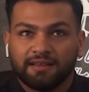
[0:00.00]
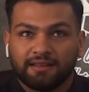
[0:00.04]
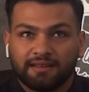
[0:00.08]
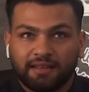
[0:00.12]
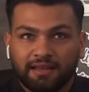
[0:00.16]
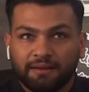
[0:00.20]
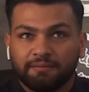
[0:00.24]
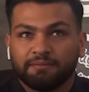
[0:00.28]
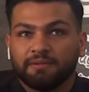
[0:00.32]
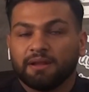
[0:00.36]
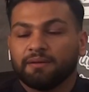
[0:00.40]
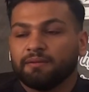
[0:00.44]

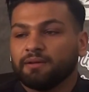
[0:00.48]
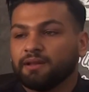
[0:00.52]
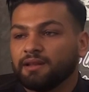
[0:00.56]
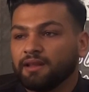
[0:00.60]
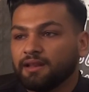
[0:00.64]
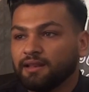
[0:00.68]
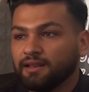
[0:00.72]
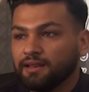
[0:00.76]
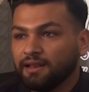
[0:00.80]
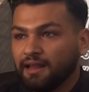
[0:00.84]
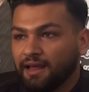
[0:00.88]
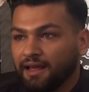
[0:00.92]
تعبنا من
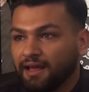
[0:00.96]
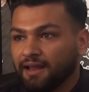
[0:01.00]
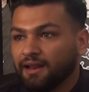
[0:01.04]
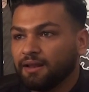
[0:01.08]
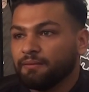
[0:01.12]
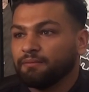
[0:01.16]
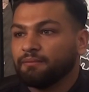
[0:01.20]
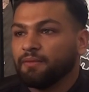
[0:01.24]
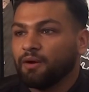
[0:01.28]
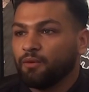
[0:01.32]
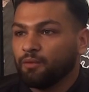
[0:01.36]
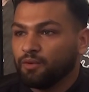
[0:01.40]

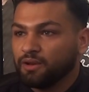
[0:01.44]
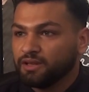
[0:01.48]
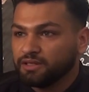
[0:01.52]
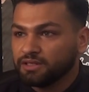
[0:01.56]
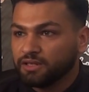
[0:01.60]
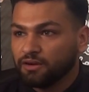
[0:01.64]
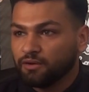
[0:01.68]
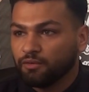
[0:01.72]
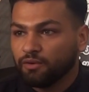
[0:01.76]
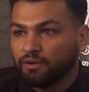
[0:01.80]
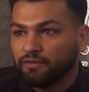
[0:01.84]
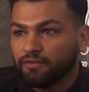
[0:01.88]
العالم اول
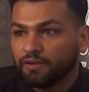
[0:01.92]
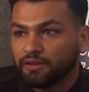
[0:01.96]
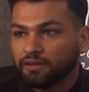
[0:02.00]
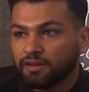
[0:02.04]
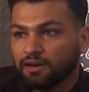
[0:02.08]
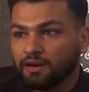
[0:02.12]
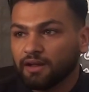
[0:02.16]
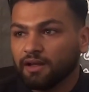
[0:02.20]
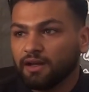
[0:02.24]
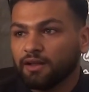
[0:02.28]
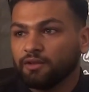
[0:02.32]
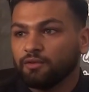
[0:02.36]
شيء اول
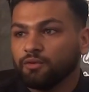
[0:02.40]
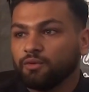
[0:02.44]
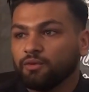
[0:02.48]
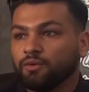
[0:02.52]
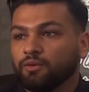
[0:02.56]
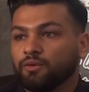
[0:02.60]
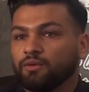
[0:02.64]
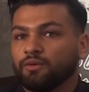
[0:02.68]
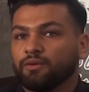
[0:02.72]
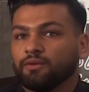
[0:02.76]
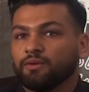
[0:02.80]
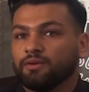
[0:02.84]
فتره
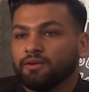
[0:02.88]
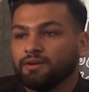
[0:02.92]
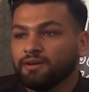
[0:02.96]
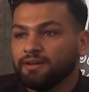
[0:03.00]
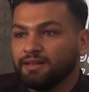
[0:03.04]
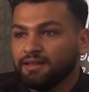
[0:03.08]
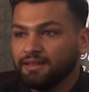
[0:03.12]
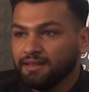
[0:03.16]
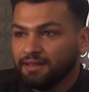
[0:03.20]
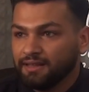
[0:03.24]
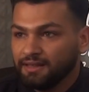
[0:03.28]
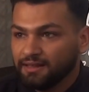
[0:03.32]
قعدوا
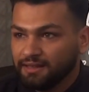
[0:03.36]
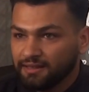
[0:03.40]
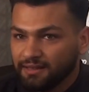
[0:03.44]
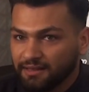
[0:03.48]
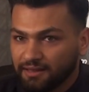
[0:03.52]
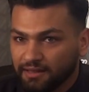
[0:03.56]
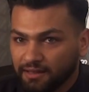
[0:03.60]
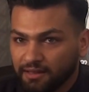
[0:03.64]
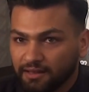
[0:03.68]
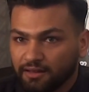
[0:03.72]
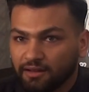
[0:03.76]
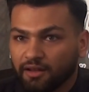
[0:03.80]

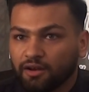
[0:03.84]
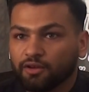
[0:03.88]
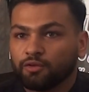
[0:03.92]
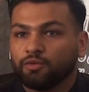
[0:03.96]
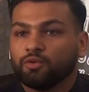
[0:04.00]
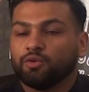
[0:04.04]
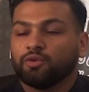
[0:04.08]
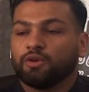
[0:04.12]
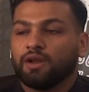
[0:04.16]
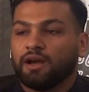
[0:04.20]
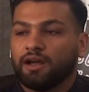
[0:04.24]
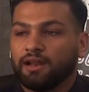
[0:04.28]

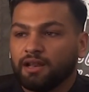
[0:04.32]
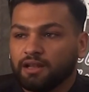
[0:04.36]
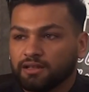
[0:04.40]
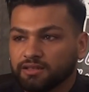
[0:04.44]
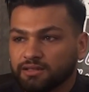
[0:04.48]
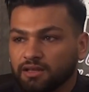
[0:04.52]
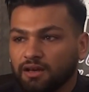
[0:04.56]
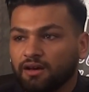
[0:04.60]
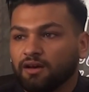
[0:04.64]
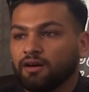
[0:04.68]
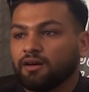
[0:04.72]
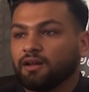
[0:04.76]
ينقدونا على
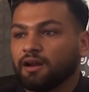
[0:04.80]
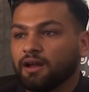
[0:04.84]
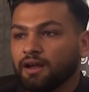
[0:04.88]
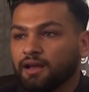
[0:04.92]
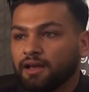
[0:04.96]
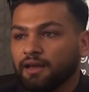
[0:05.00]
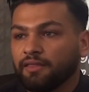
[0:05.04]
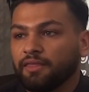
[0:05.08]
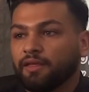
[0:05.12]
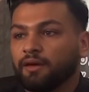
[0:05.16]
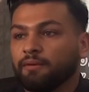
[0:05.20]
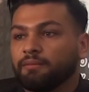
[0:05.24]
الاسعار على
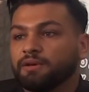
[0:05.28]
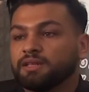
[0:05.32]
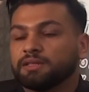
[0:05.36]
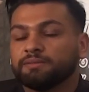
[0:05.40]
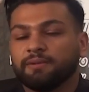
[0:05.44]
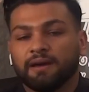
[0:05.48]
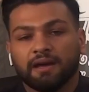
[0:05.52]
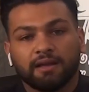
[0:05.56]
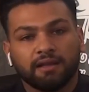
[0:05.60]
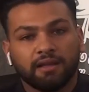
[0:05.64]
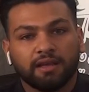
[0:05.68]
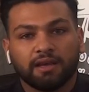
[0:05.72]
كذا
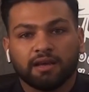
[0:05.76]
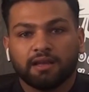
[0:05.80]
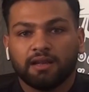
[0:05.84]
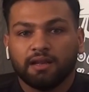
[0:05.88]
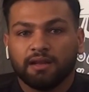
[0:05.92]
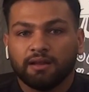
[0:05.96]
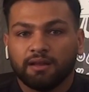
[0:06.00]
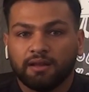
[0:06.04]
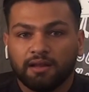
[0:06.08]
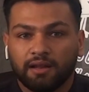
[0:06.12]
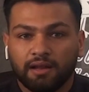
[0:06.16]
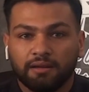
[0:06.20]
بس بعد هيك
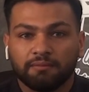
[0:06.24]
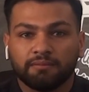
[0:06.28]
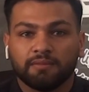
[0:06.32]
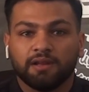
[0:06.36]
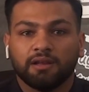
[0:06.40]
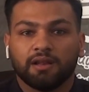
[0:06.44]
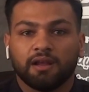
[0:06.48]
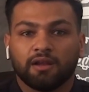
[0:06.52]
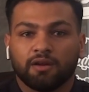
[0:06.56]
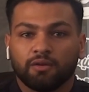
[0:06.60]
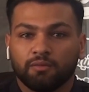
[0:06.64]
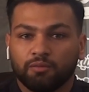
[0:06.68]
الحمد
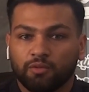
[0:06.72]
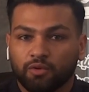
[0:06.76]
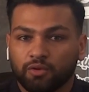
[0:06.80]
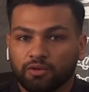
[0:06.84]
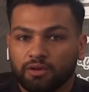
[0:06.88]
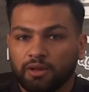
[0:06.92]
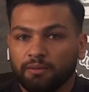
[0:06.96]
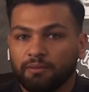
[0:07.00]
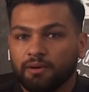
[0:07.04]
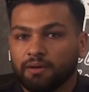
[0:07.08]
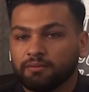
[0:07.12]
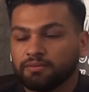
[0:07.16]
لله الامور
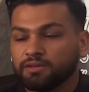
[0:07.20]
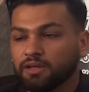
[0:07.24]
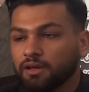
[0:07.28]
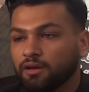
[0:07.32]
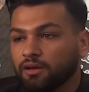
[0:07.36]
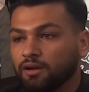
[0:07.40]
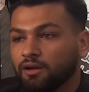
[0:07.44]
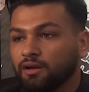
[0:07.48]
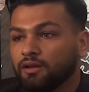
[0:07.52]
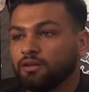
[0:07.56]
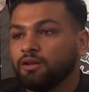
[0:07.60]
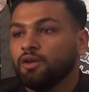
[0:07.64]
تمام
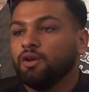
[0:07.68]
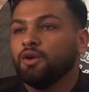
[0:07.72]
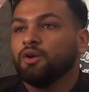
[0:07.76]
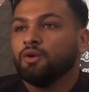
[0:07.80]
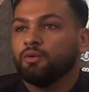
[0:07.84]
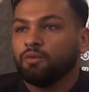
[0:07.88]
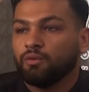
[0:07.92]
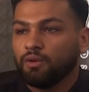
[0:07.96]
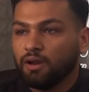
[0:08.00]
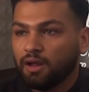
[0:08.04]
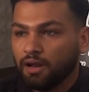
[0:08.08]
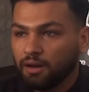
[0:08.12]
صارت
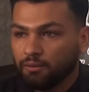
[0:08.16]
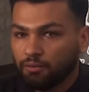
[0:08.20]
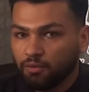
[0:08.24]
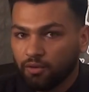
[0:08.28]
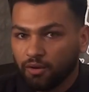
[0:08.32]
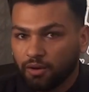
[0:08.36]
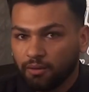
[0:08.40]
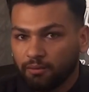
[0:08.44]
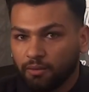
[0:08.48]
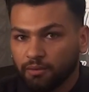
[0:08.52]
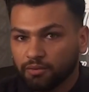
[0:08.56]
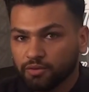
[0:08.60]
والعالم
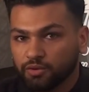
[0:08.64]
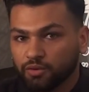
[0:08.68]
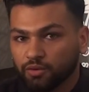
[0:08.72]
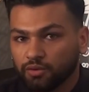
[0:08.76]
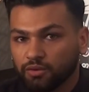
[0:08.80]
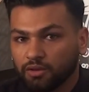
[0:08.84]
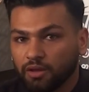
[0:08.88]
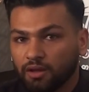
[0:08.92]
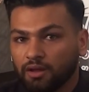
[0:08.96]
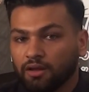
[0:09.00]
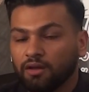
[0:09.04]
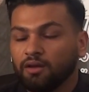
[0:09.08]
كلها
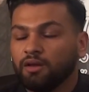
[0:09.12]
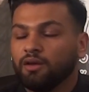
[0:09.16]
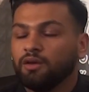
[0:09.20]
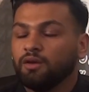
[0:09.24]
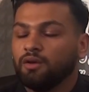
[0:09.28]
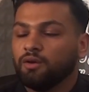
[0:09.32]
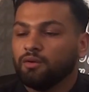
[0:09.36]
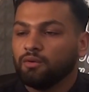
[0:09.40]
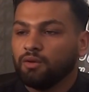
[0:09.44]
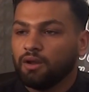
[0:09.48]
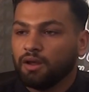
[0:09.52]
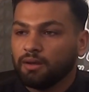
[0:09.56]
مبسوطه
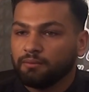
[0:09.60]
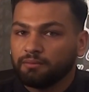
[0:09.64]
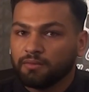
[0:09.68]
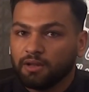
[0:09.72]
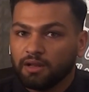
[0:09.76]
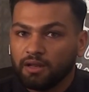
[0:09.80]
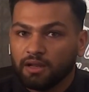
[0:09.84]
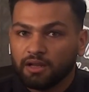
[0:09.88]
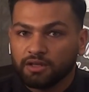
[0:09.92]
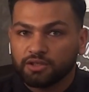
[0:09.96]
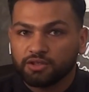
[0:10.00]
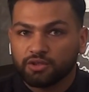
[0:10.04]
الحمد
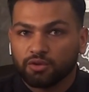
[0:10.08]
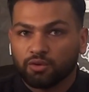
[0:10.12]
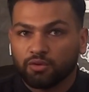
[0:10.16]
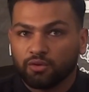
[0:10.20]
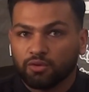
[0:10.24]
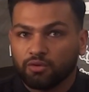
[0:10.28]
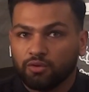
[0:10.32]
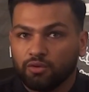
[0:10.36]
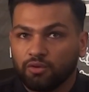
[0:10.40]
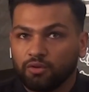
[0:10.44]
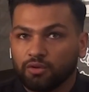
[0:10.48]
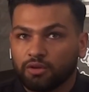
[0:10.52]
لله
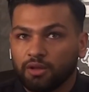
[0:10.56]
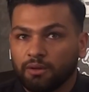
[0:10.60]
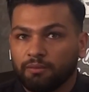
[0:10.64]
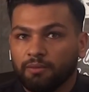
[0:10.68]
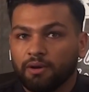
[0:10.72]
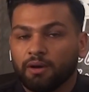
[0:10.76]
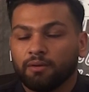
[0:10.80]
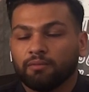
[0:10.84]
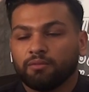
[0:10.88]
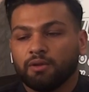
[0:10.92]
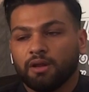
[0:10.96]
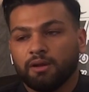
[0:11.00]
الشغل كله
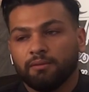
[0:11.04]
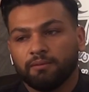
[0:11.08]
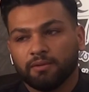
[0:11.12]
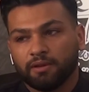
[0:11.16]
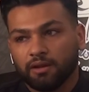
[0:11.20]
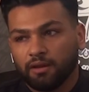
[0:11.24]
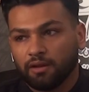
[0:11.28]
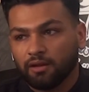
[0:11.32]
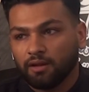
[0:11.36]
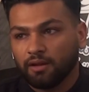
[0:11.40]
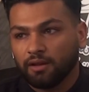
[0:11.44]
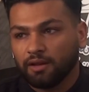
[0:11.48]
تمام
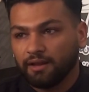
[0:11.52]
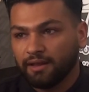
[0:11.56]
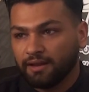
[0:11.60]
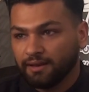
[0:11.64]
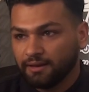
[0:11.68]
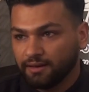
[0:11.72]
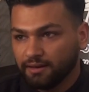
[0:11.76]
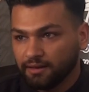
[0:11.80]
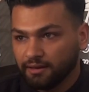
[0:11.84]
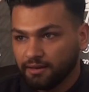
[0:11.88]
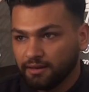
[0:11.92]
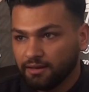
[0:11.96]
نحمد الله
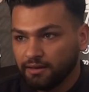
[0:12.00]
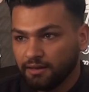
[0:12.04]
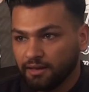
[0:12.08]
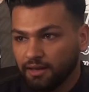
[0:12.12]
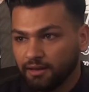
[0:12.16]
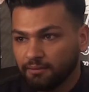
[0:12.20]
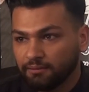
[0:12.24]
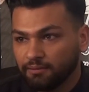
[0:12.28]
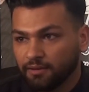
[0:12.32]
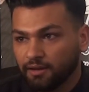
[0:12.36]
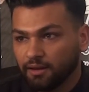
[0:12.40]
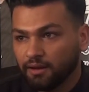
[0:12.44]
يعني
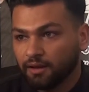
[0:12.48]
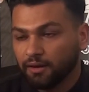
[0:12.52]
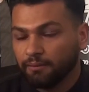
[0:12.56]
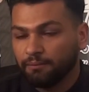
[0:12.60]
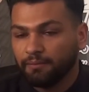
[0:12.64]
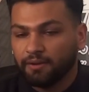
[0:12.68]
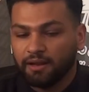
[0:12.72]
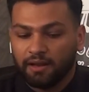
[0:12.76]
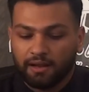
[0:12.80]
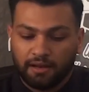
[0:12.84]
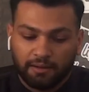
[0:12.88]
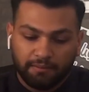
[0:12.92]
الحمد لله
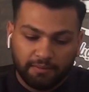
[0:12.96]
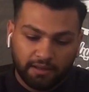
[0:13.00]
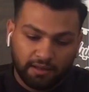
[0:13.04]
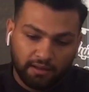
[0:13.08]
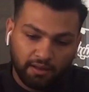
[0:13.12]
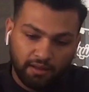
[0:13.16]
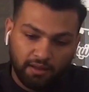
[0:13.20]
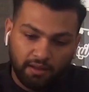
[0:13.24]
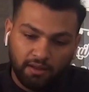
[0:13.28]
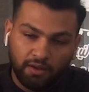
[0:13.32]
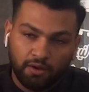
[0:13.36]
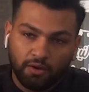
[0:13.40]
رب العالمين
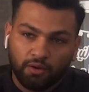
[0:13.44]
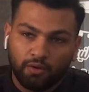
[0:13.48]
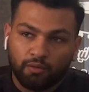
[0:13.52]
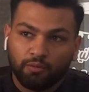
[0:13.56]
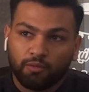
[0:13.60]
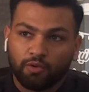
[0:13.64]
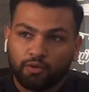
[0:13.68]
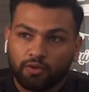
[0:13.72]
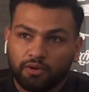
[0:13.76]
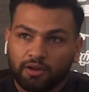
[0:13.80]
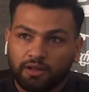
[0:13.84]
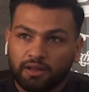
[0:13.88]

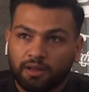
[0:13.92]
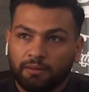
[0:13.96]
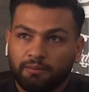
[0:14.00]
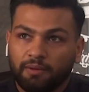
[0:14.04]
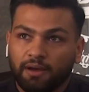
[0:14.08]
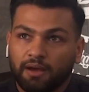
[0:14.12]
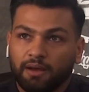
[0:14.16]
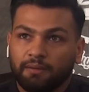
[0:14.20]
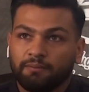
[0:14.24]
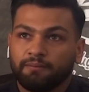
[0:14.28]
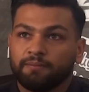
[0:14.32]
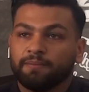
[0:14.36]
امورنا
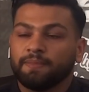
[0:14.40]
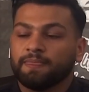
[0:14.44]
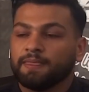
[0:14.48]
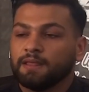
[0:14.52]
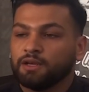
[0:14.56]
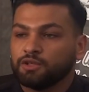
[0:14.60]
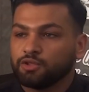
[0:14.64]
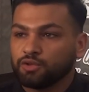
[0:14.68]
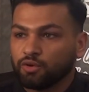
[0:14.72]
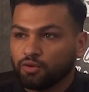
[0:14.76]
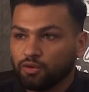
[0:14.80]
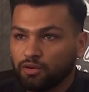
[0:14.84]
تمام
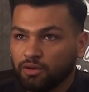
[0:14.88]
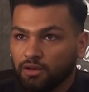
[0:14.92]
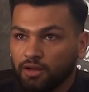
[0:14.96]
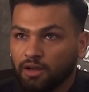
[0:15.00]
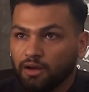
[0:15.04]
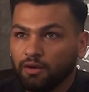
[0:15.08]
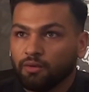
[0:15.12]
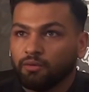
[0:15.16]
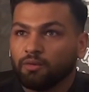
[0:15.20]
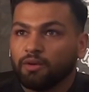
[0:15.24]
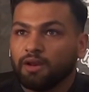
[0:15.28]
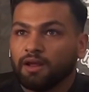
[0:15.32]

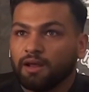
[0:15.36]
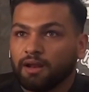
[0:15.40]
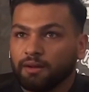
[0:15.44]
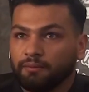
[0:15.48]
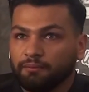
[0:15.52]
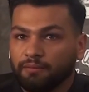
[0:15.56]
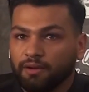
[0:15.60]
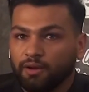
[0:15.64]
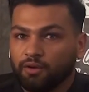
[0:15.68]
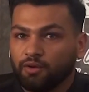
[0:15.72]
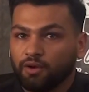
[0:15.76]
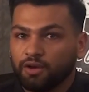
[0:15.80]
شغلنا
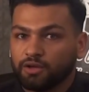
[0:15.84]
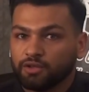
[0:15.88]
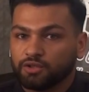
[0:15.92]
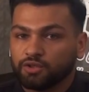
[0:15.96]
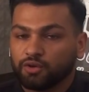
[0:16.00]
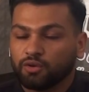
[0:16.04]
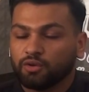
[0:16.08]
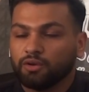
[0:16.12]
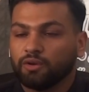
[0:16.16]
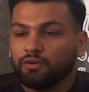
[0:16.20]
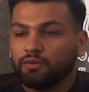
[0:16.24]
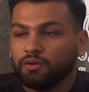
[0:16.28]
والعالم بيحكوا عن
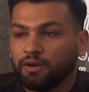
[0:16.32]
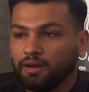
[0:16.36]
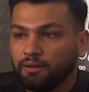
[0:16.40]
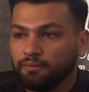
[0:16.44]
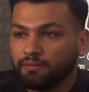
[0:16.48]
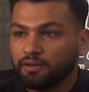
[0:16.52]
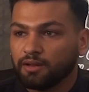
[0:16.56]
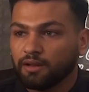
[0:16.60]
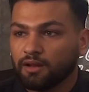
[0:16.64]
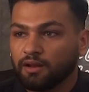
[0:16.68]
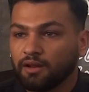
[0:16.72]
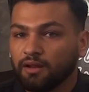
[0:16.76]
شغلنا
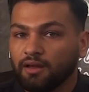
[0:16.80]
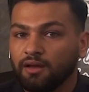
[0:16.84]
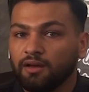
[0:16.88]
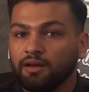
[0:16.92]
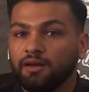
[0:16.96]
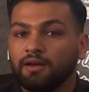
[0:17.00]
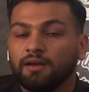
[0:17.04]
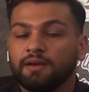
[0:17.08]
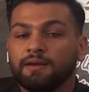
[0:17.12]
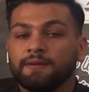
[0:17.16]
ونحمد الله